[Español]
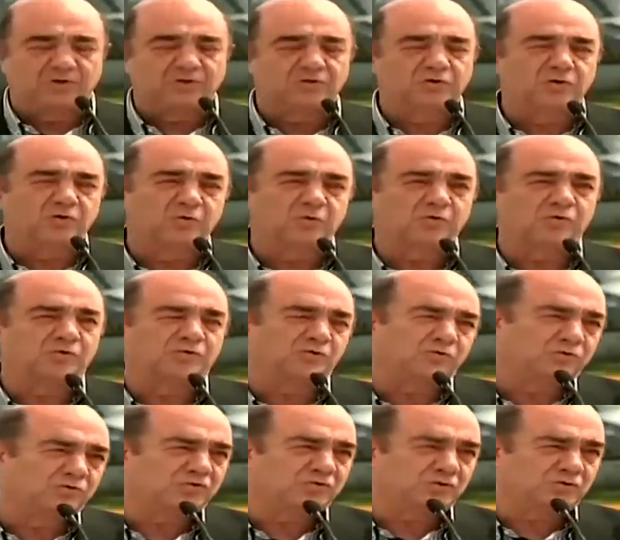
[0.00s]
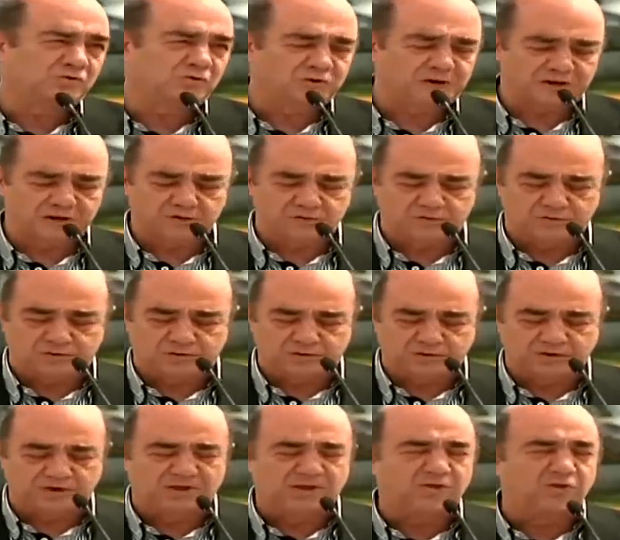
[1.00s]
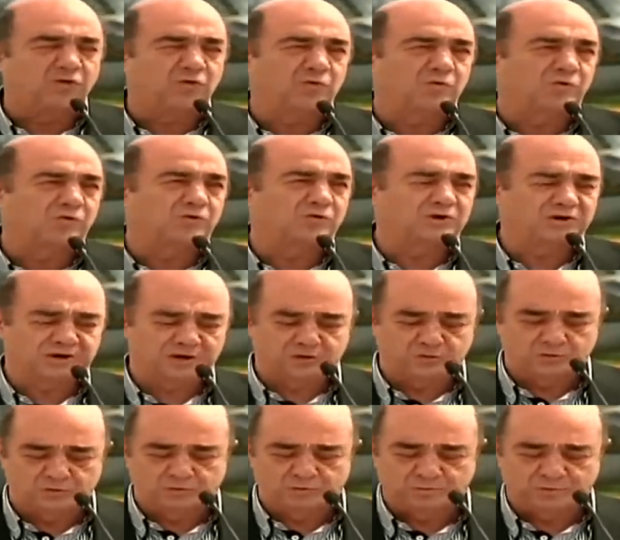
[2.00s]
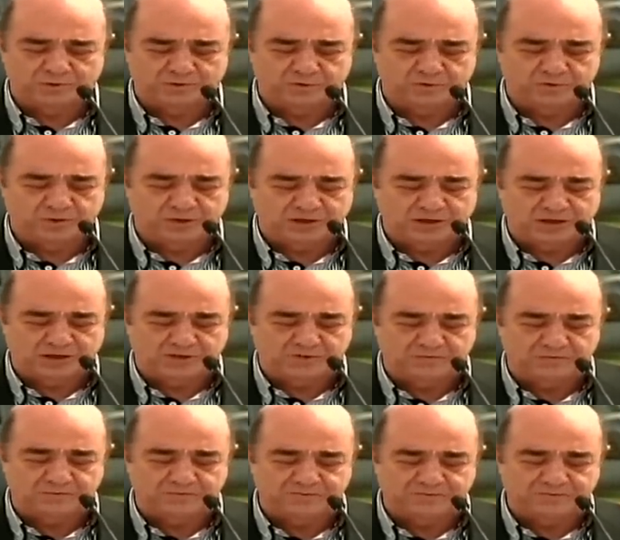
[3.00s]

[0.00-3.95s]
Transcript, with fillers: No hubo un solo daño y no hubo ningún perjudicado.